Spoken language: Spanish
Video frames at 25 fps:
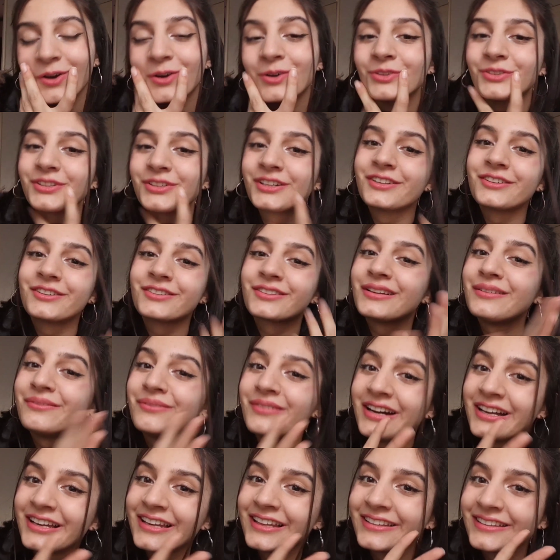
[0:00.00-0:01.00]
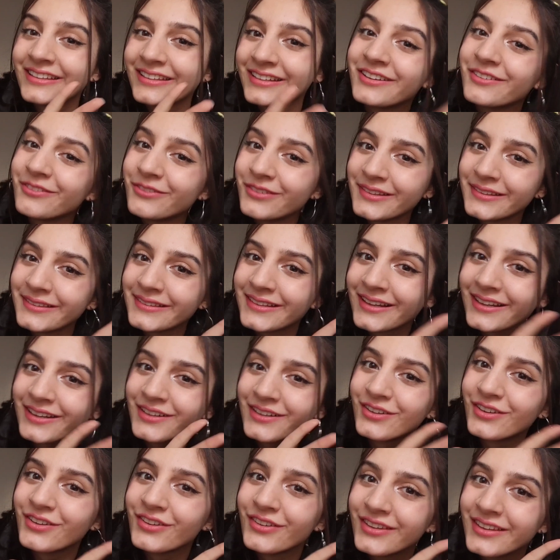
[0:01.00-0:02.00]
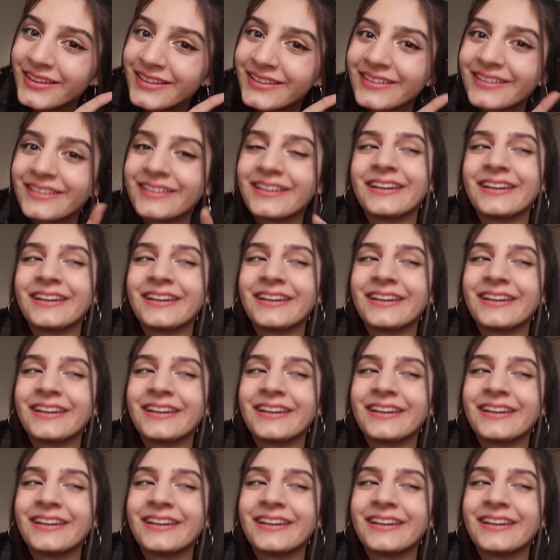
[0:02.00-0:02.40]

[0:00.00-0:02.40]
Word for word: Otra cosa mala a tener en cuenta, que no lo dije,